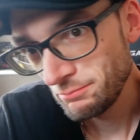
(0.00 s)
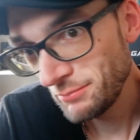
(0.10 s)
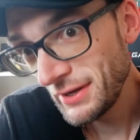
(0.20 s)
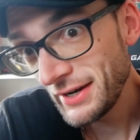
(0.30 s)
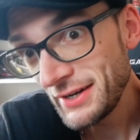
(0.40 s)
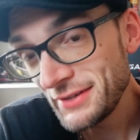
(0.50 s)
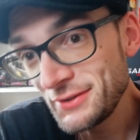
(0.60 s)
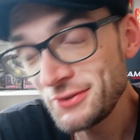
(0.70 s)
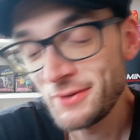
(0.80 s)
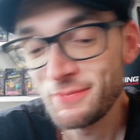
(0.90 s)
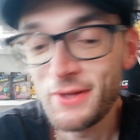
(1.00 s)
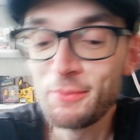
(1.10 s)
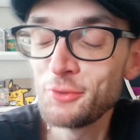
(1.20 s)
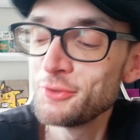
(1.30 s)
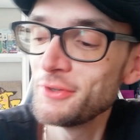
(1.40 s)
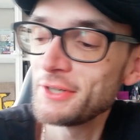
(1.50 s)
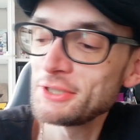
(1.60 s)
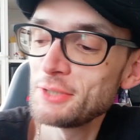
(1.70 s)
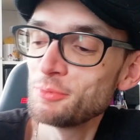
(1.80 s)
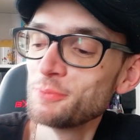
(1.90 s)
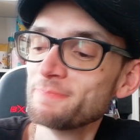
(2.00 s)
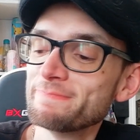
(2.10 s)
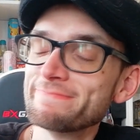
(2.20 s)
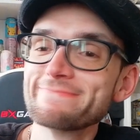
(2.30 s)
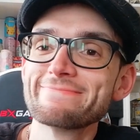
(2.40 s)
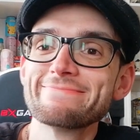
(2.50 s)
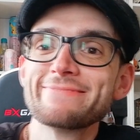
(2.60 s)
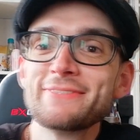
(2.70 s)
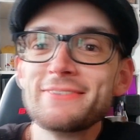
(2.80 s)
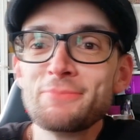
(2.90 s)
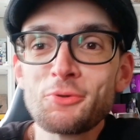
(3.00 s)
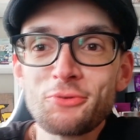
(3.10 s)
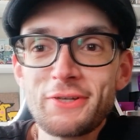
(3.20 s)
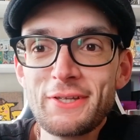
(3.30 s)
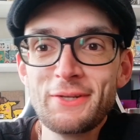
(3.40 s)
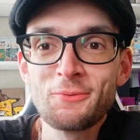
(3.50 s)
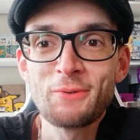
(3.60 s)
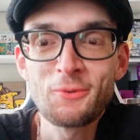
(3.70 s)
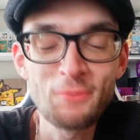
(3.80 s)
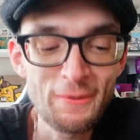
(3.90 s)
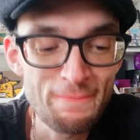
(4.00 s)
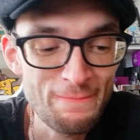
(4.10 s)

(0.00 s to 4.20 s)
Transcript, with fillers: Bérel artiste, hein. à plus de dire chapeau. C'est pour ceux qui n'ont pas compris.